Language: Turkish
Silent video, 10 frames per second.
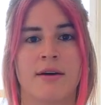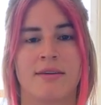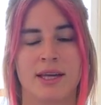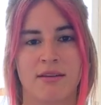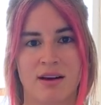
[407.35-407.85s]

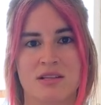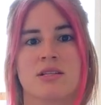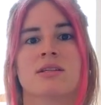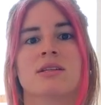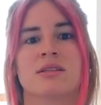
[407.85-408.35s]
Ve
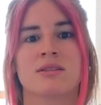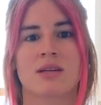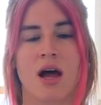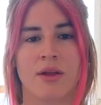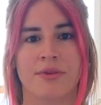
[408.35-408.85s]
yavaşladığınız
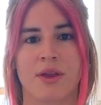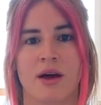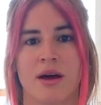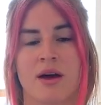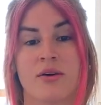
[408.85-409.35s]

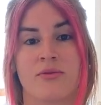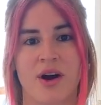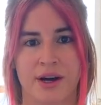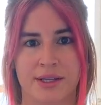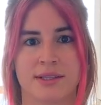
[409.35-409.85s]
anda
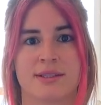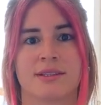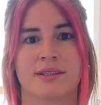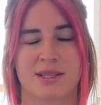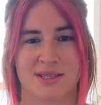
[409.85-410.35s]

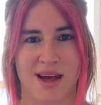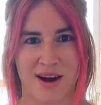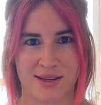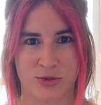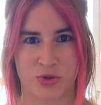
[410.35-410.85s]
farkındalığınız
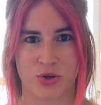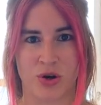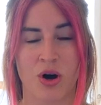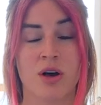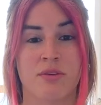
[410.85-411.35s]

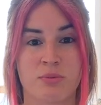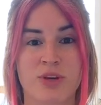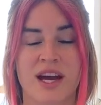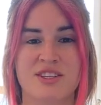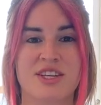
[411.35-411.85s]
artıyor. Ve bu
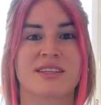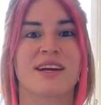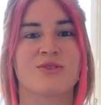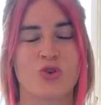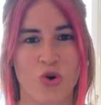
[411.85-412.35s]

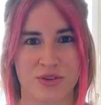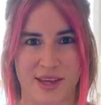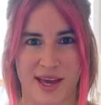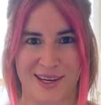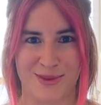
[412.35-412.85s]
gerçekten çok
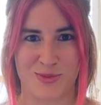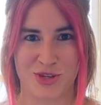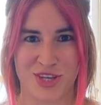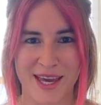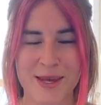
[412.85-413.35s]
değerli bir
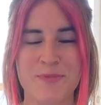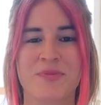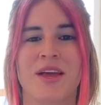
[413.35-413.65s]
şey.